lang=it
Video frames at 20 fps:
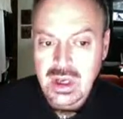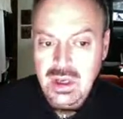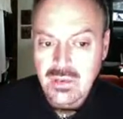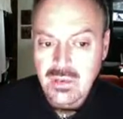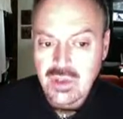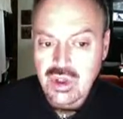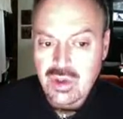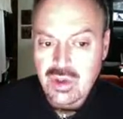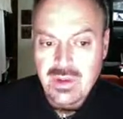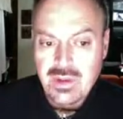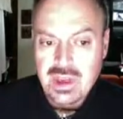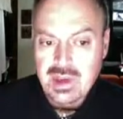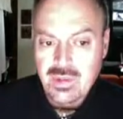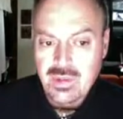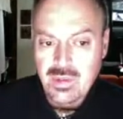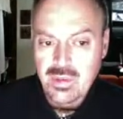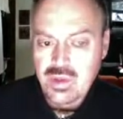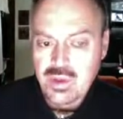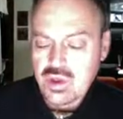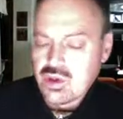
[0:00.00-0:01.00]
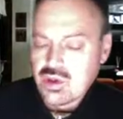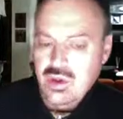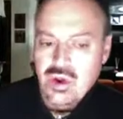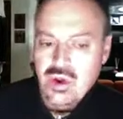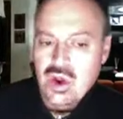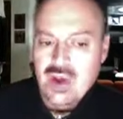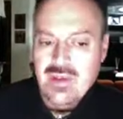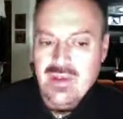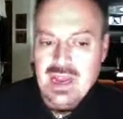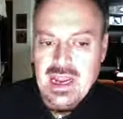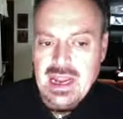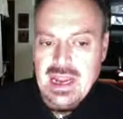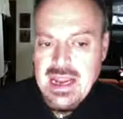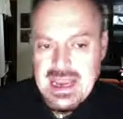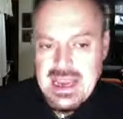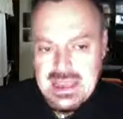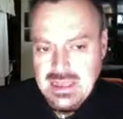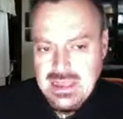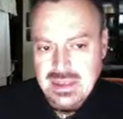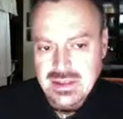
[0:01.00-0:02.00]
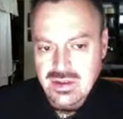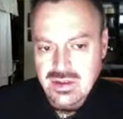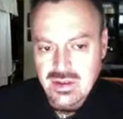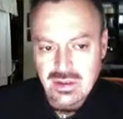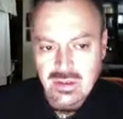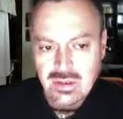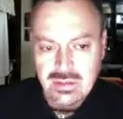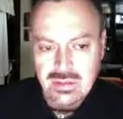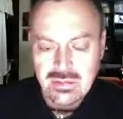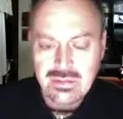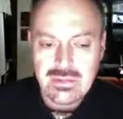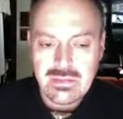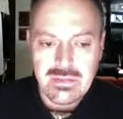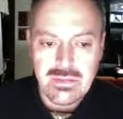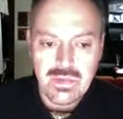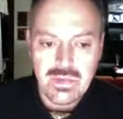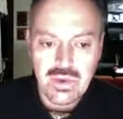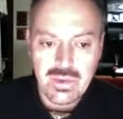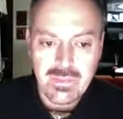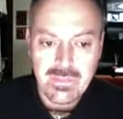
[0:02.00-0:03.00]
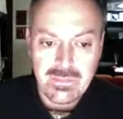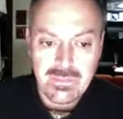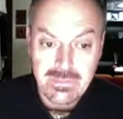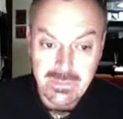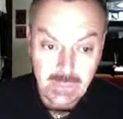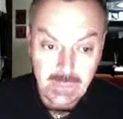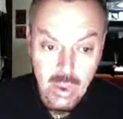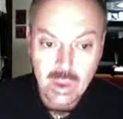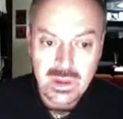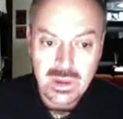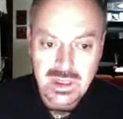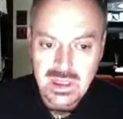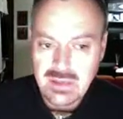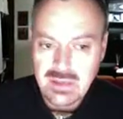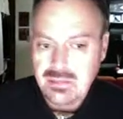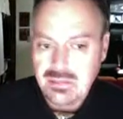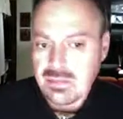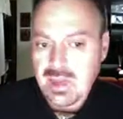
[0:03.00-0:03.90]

qui ci viene proposto 9 allegati che sono su molti,